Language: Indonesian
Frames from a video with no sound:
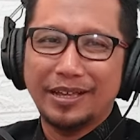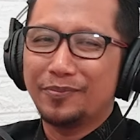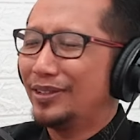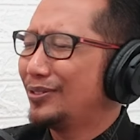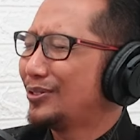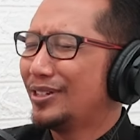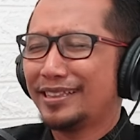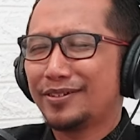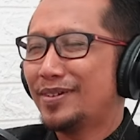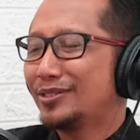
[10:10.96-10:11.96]
Tapi itu
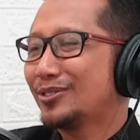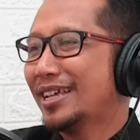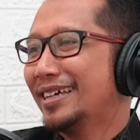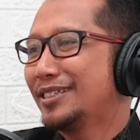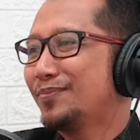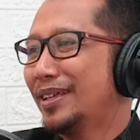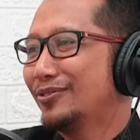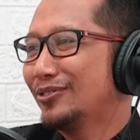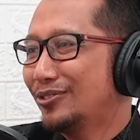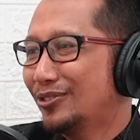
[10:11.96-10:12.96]
sudah termasuk sangat cepat
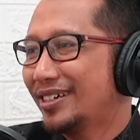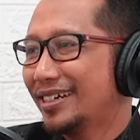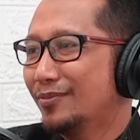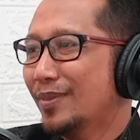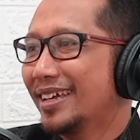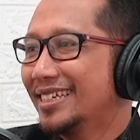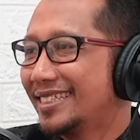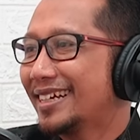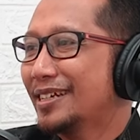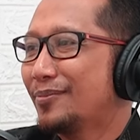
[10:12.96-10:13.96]
untuk
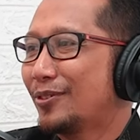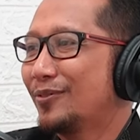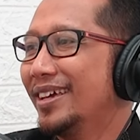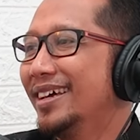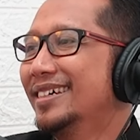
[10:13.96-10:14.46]
magister ya, Prof ya?